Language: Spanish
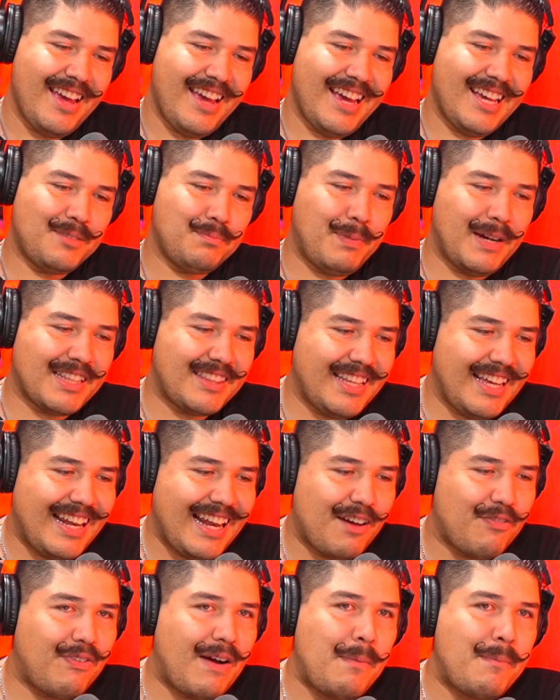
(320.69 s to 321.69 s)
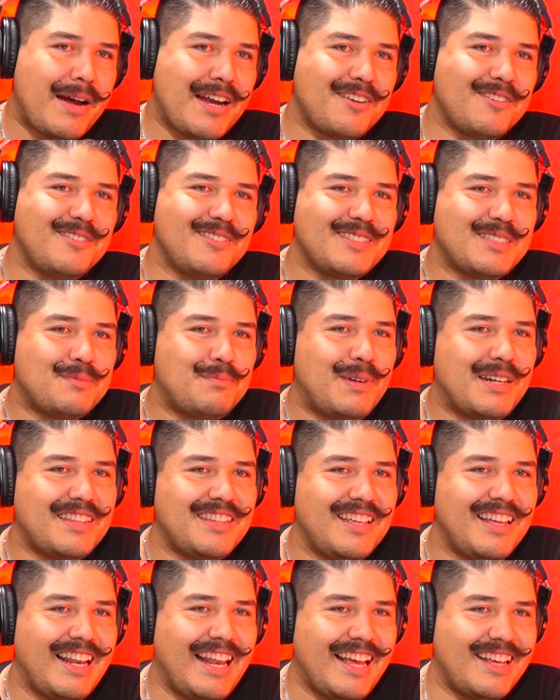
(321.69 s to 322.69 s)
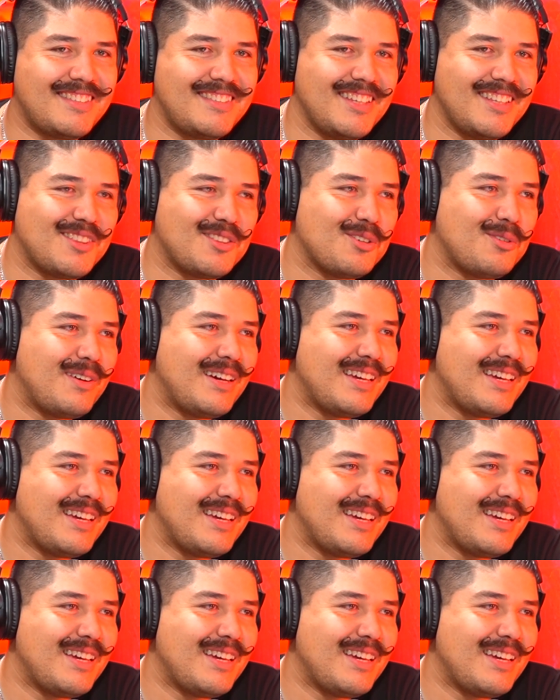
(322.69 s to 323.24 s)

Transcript: Es parte de la fama, ¿no? Es parte, del éxito.